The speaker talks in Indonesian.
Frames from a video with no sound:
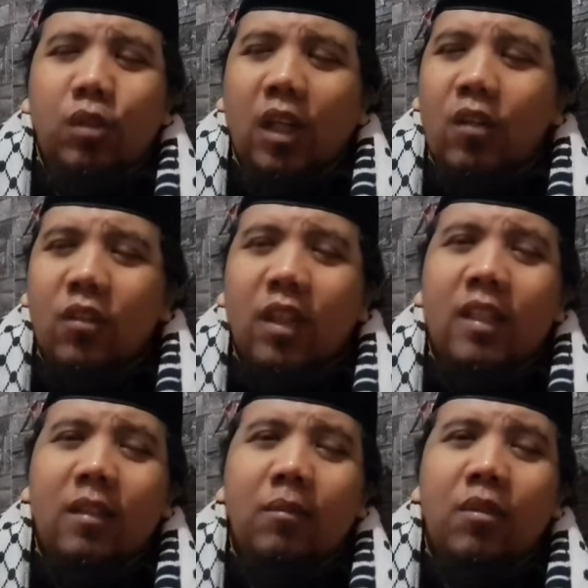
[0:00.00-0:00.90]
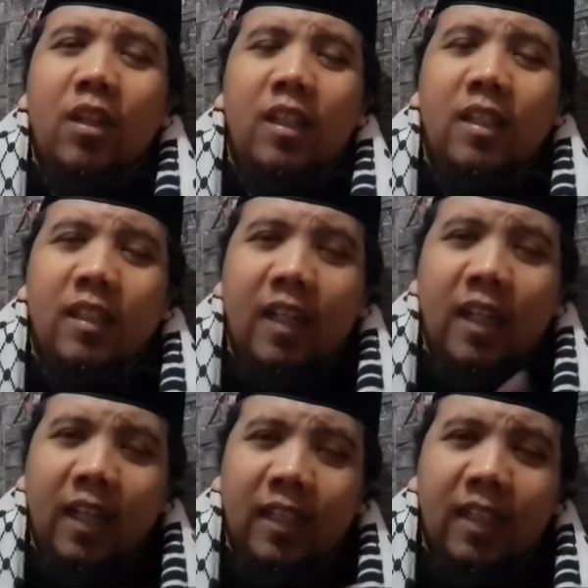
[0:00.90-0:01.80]
jarang sekali misalnya di
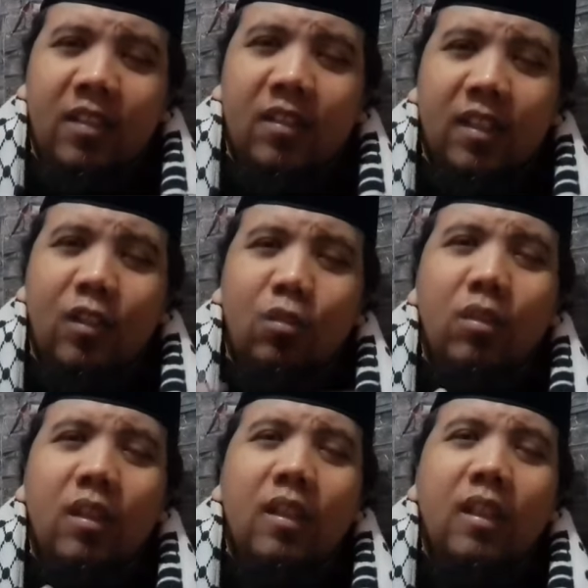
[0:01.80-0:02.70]
Karanganyar sini itu